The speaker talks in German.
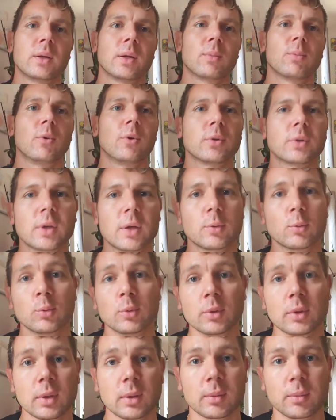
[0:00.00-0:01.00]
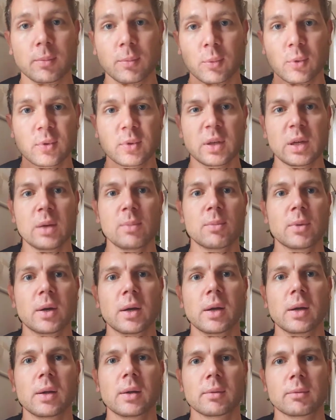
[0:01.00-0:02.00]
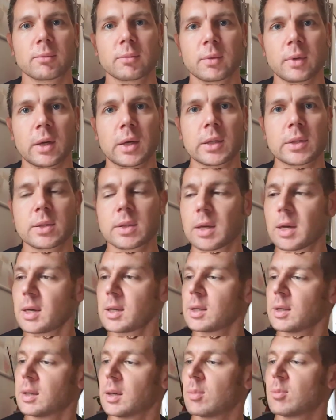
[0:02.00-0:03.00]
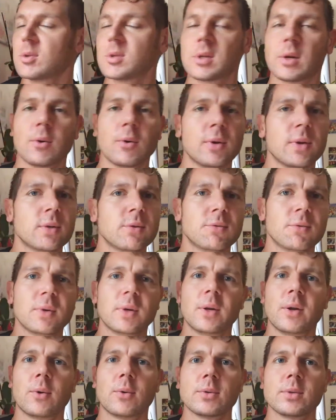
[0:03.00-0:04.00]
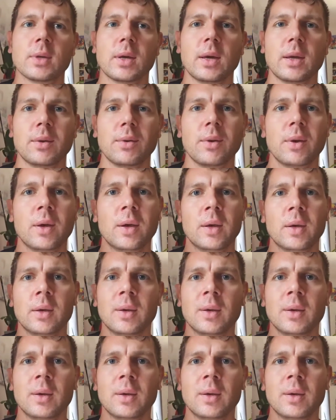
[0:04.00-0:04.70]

Dann braucht er doch halt bloß ihn mal nachzeichnen. Da müsste ihr auch nicht so genau sein.